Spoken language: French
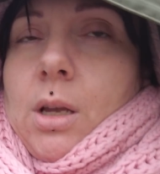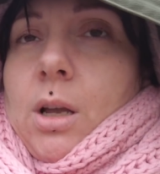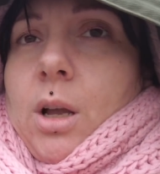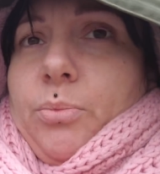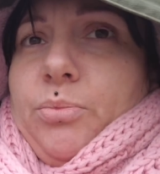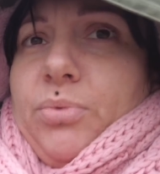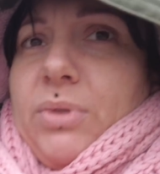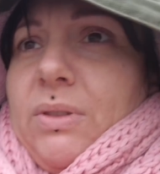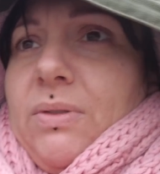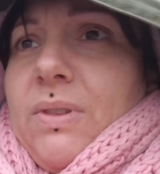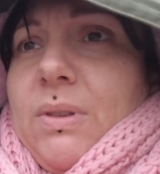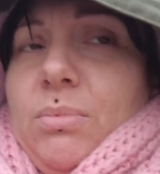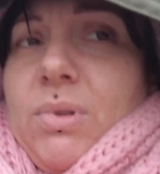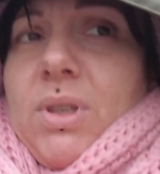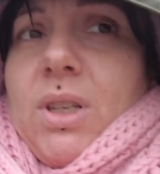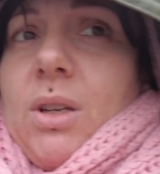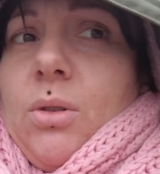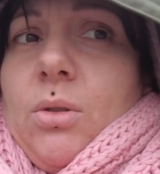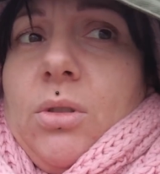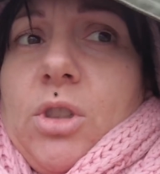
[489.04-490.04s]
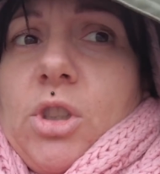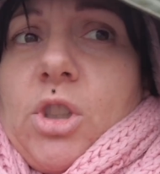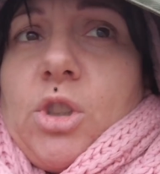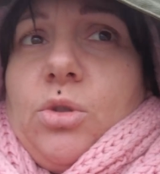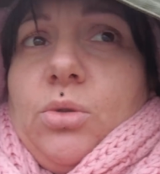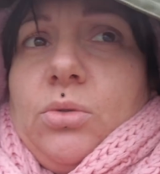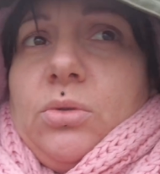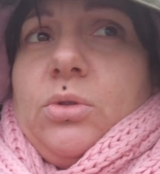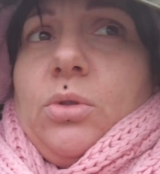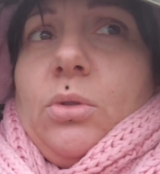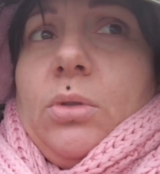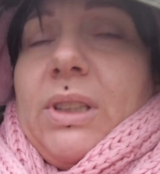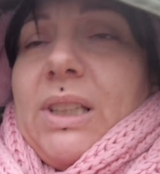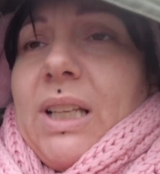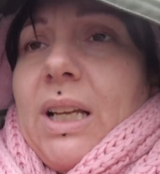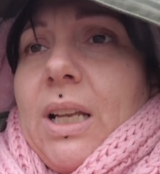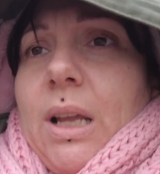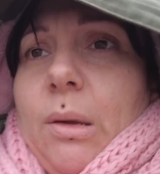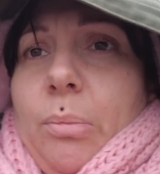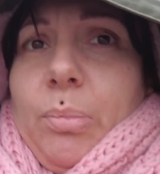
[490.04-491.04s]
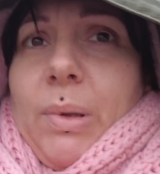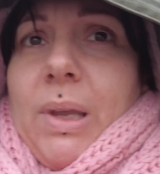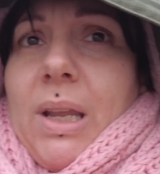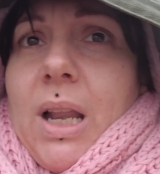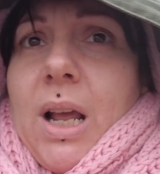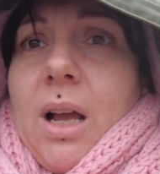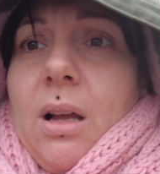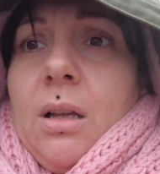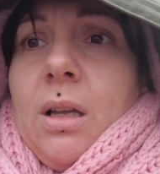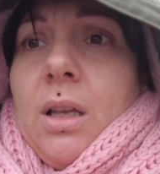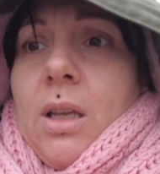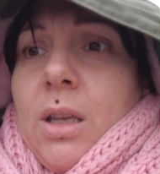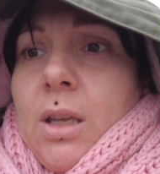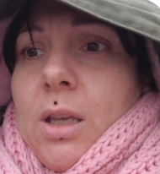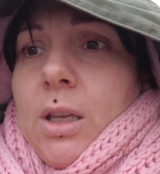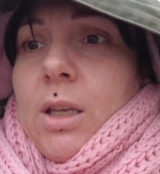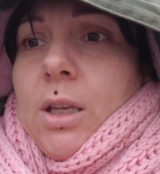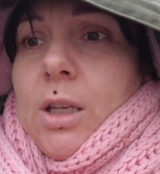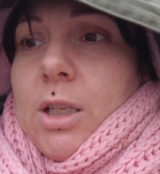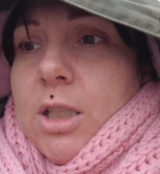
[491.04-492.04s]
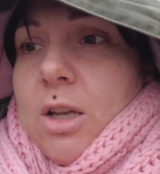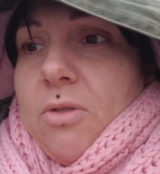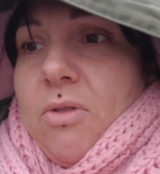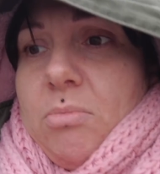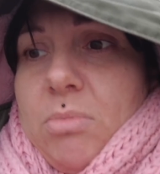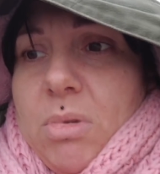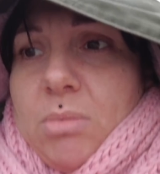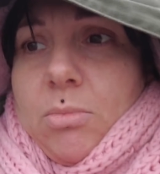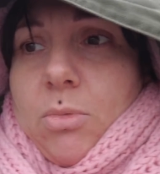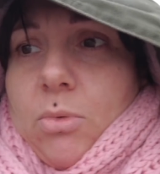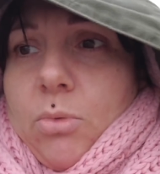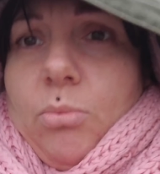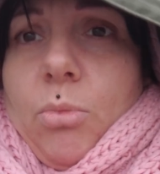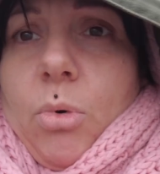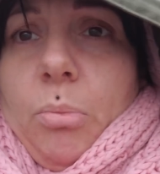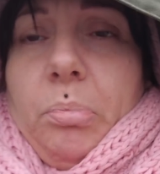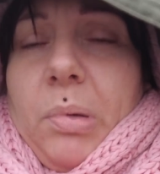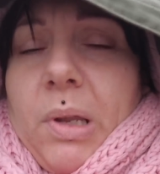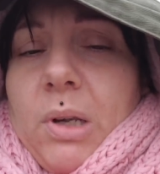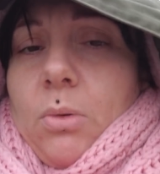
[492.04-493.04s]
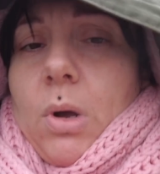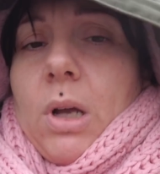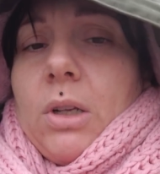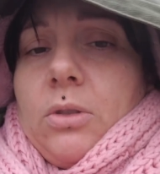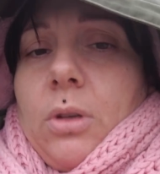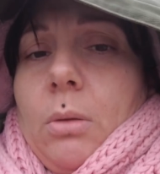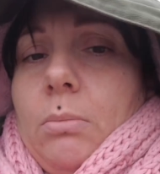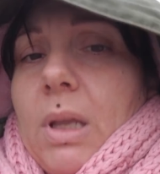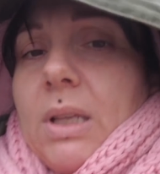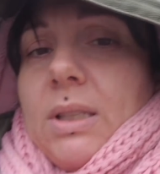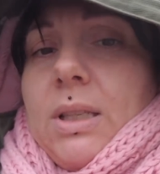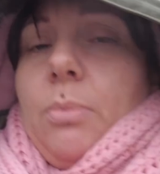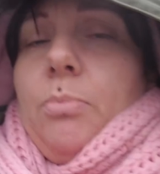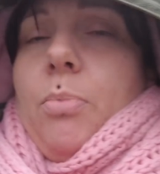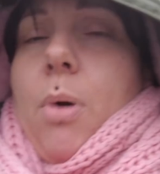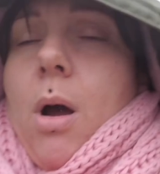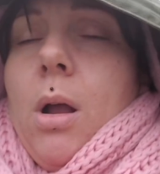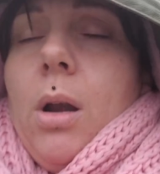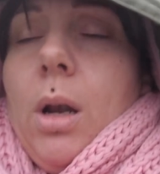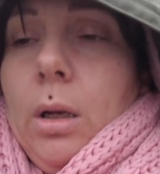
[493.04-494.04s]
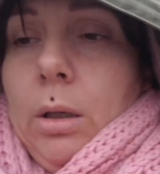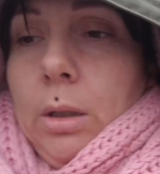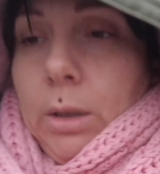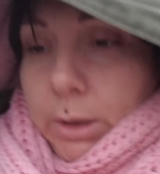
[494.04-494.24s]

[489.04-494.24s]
En plus, il faisait bien chaud sur le canapé là. J'avais mis mon, peignoir sur mes épaules.